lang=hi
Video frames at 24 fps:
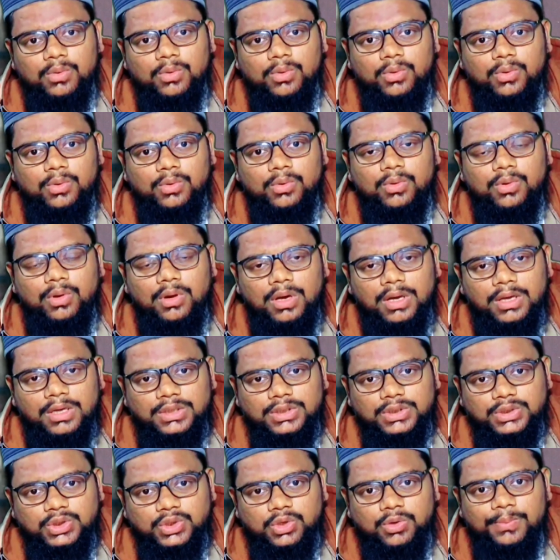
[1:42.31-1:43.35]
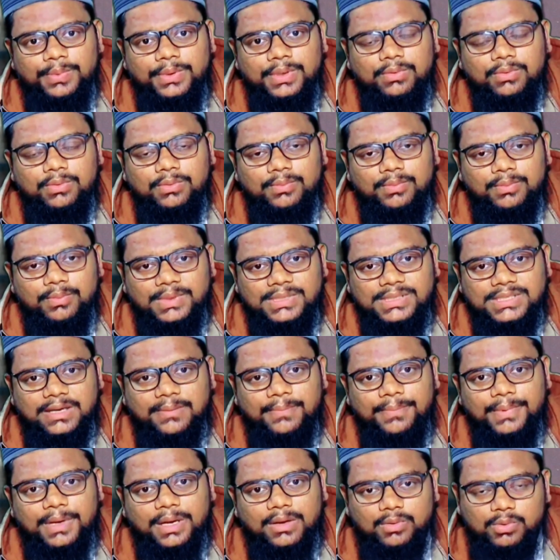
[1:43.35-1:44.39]
गुरु जो भी
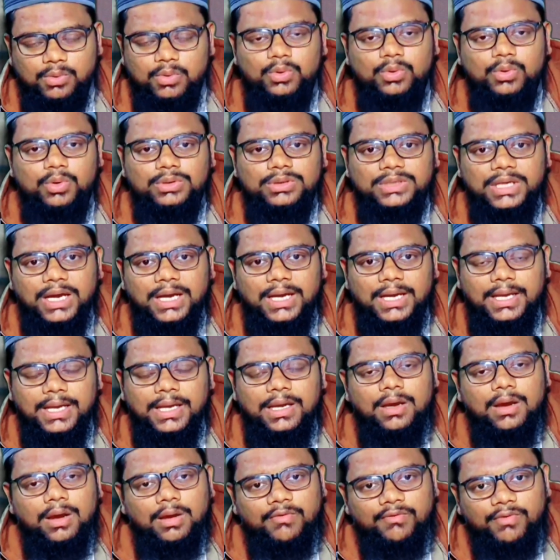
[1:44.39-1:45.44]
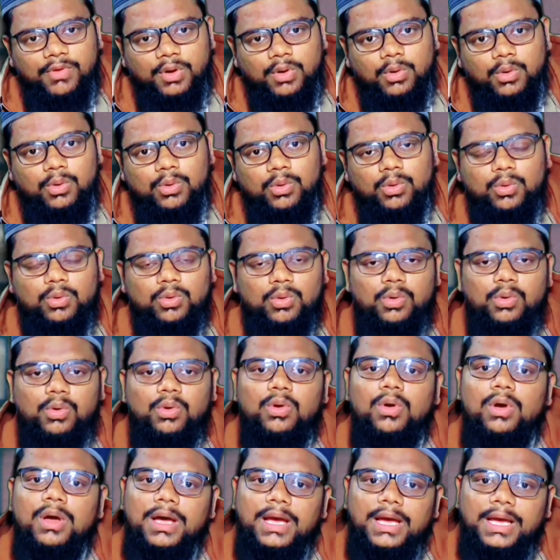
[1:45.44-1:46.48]
मज़हब का गुरु होता है वो लोगों को